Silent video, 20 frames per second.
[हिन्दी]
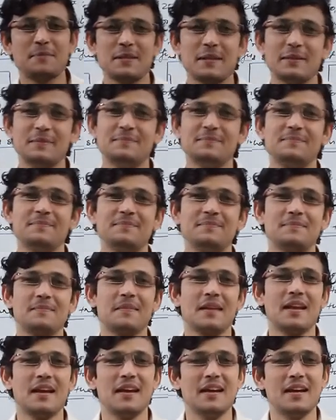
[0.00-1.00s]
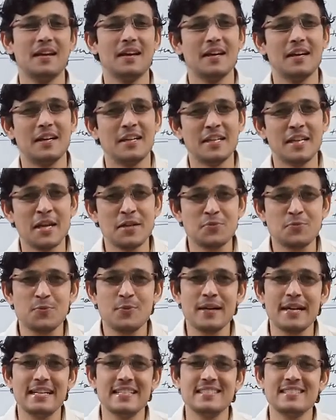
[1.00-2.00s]
सब डियर
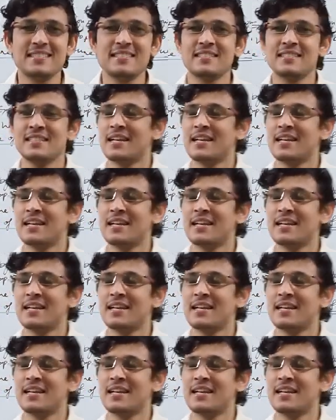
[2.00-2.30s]
स्टूडेंट्स